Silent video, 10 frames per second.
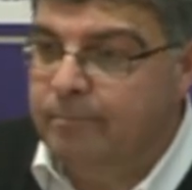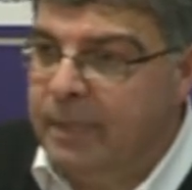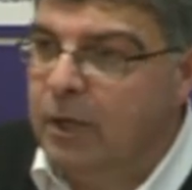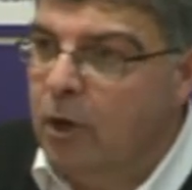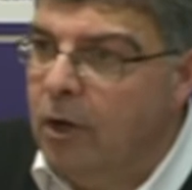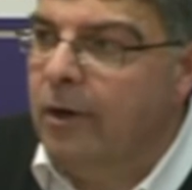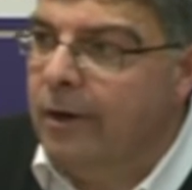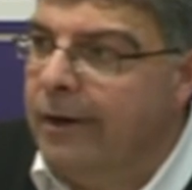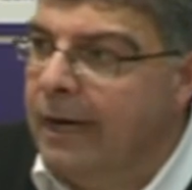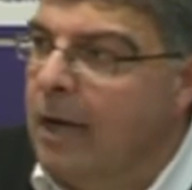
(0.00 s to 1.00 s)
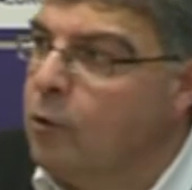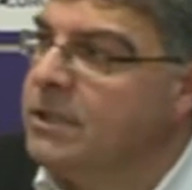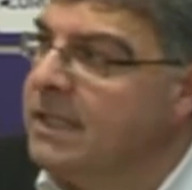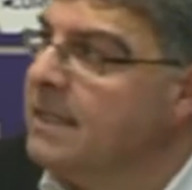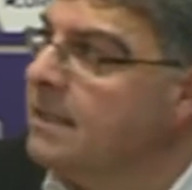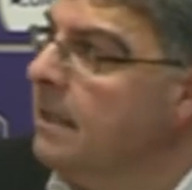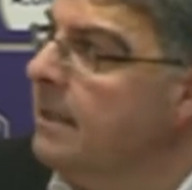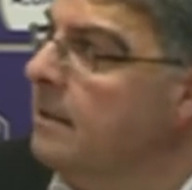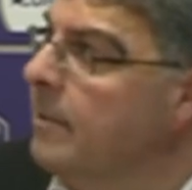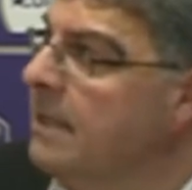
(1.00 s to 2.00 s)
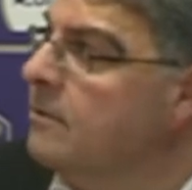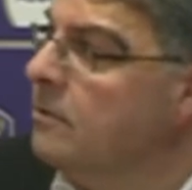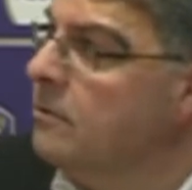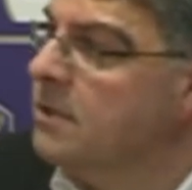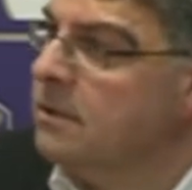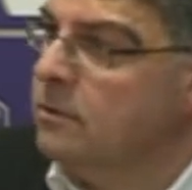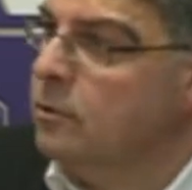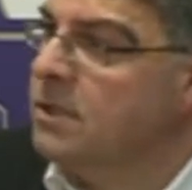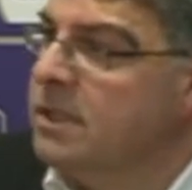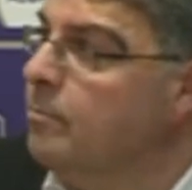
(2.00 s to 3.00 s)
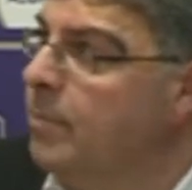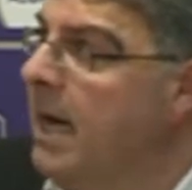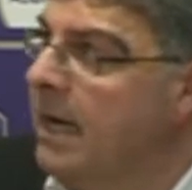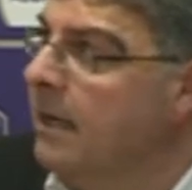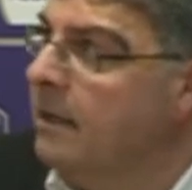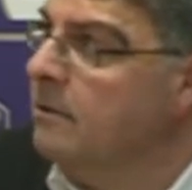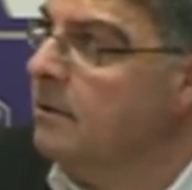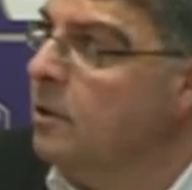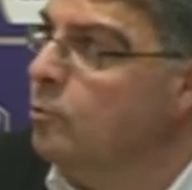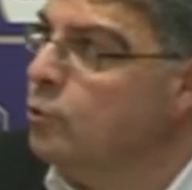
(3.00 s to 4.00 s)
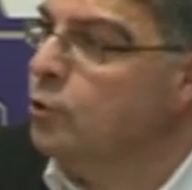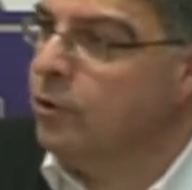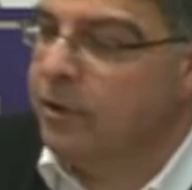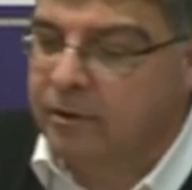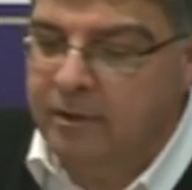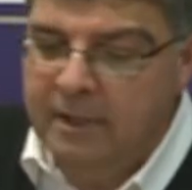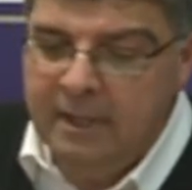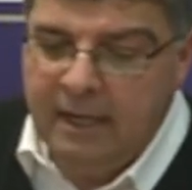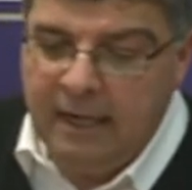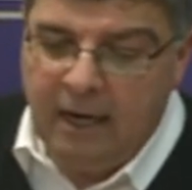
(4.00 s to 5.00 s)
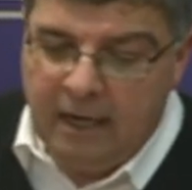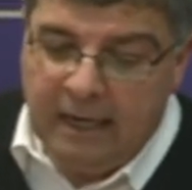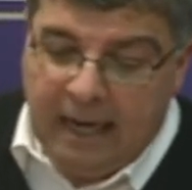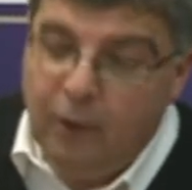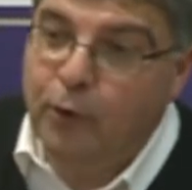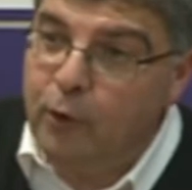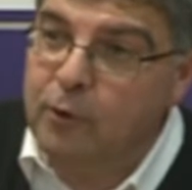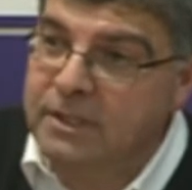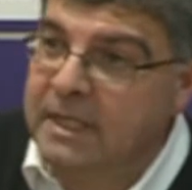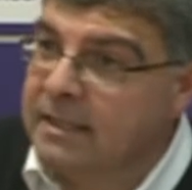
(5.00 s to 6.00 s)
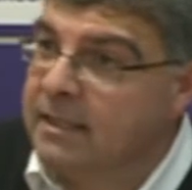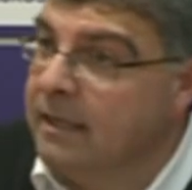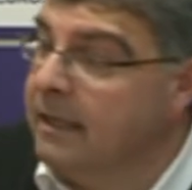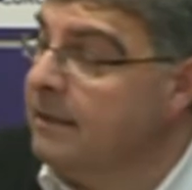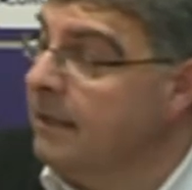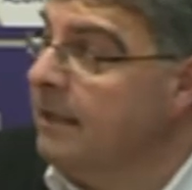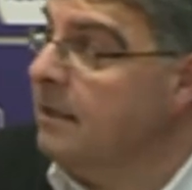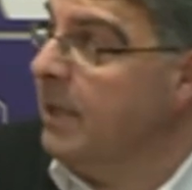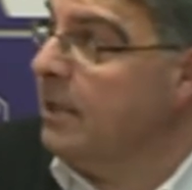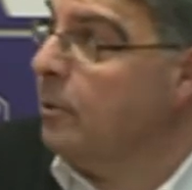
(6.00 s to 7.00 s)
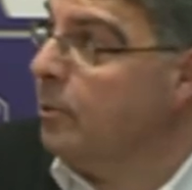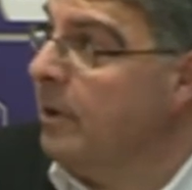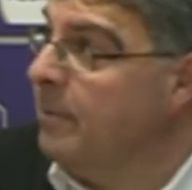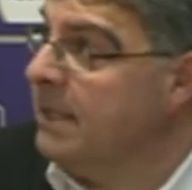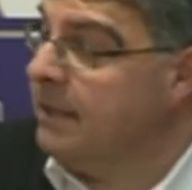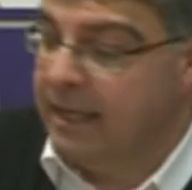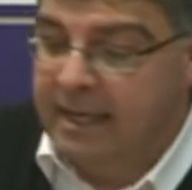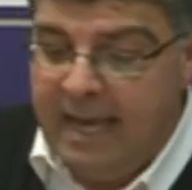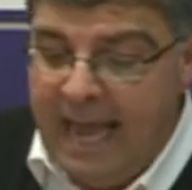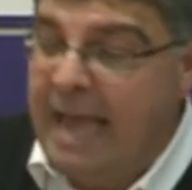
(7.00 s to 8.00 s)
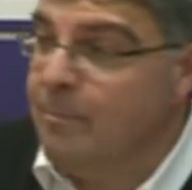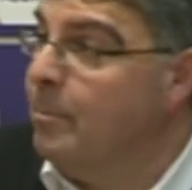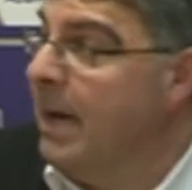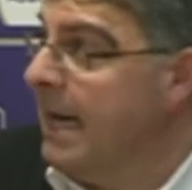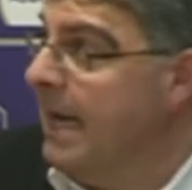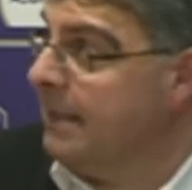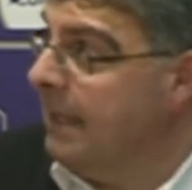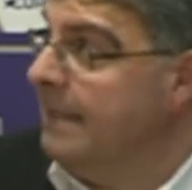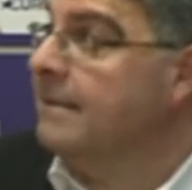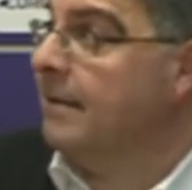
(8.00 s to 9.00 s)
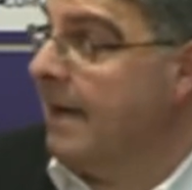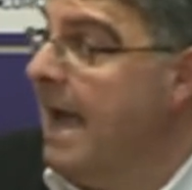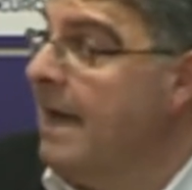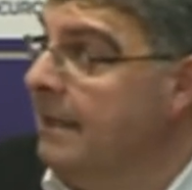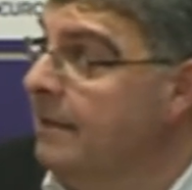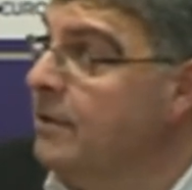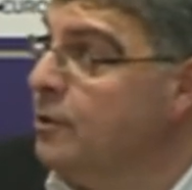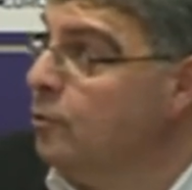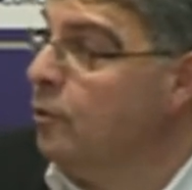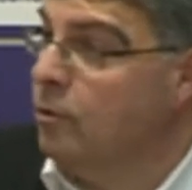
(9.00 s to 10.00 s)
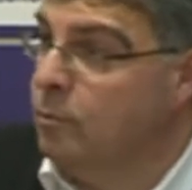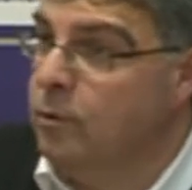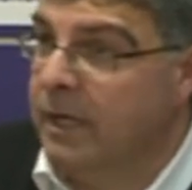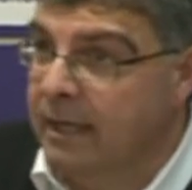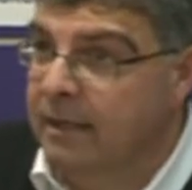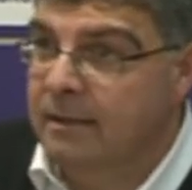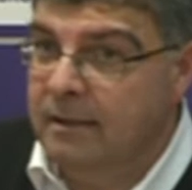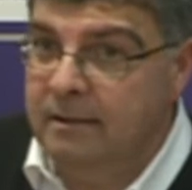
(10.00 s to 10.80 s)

però la costanza di rendimento non, non si impara in, in un giorno, la, la, loro costanza di rendimento probabilmente è imparata in tre anni di vissuto comune,